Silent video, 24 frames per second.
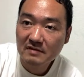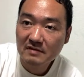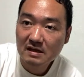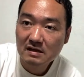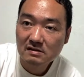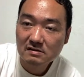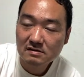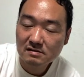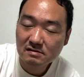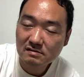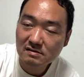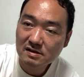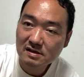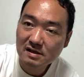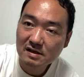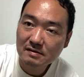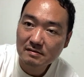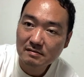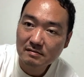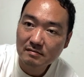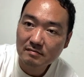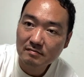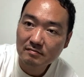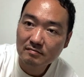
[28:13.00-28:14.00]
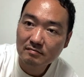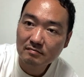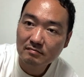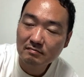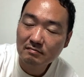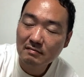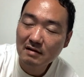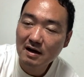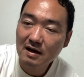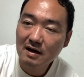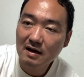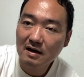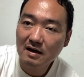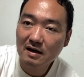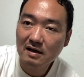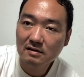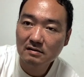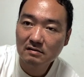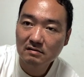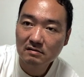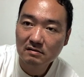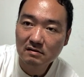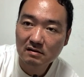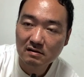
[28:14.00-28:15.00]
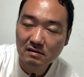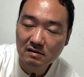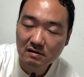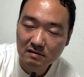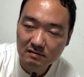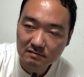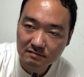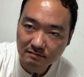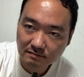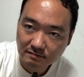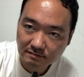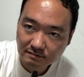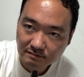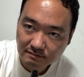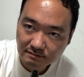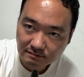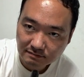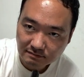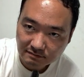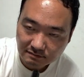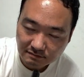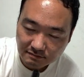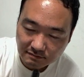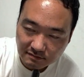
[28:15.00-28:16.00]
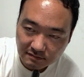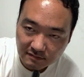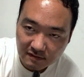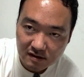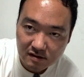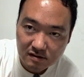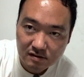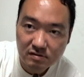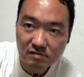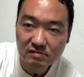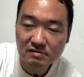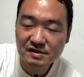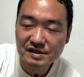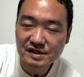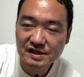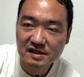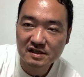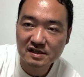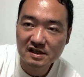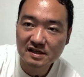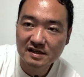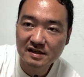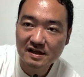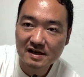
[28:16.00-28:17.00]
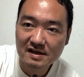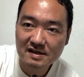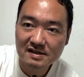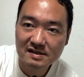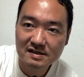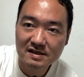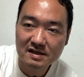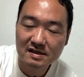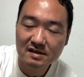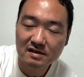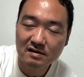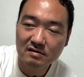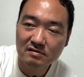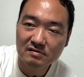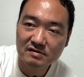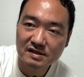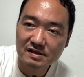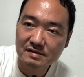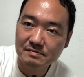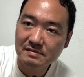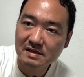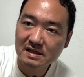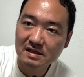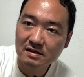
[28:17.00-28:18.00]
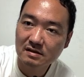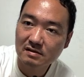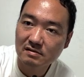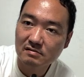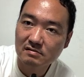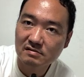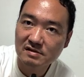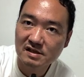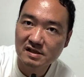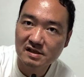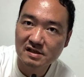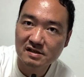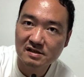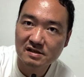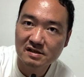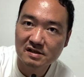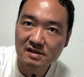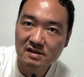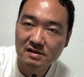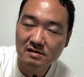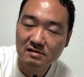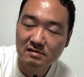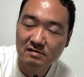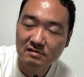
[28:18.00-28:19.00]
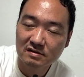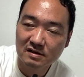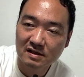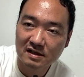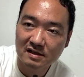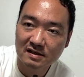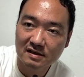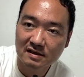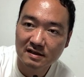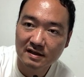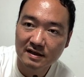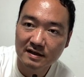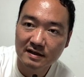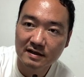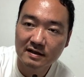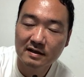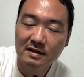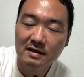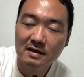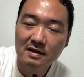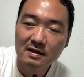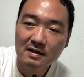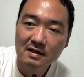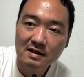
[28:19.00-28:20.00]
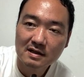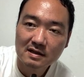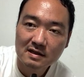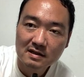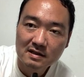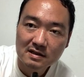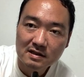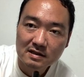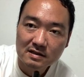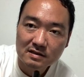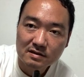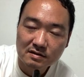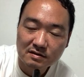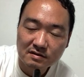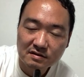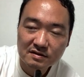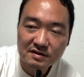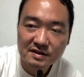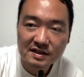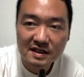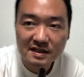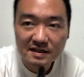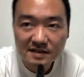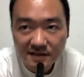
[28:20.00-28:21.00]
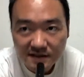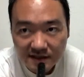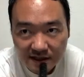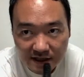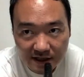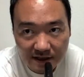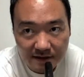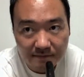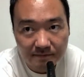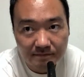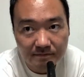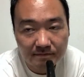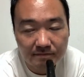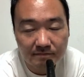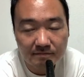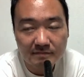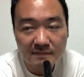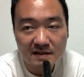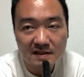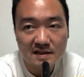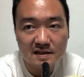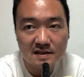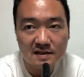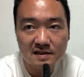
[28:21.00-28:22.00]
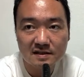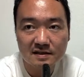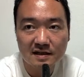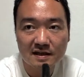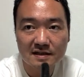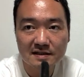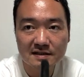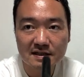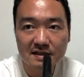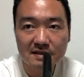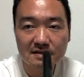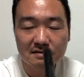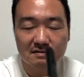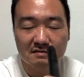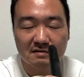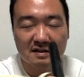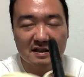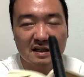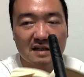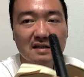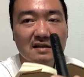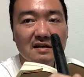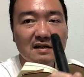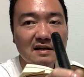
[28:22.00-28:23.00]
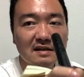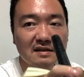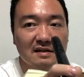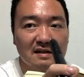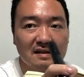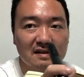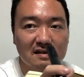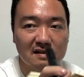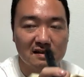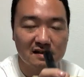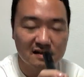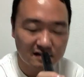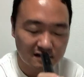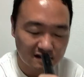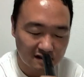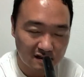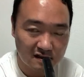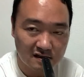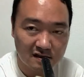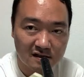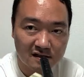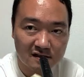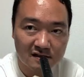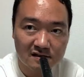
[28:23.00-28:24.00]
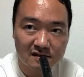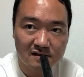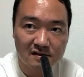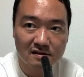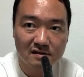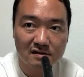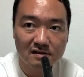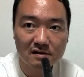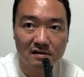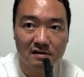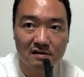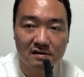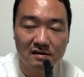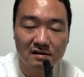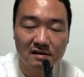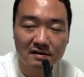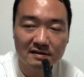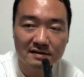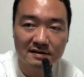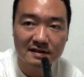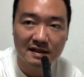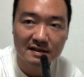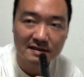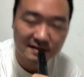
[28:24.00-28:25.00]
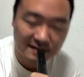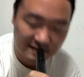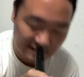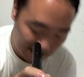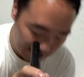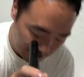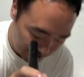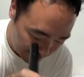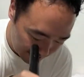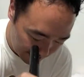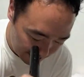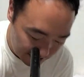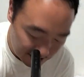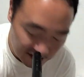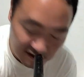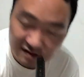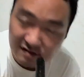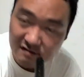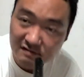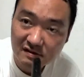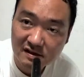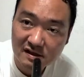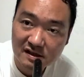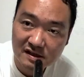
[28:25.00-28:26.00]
そしてまああの当時二大政党自民党新進党なんでその賛成まさに体制翼散会的な、えーえー、賛成ですぐに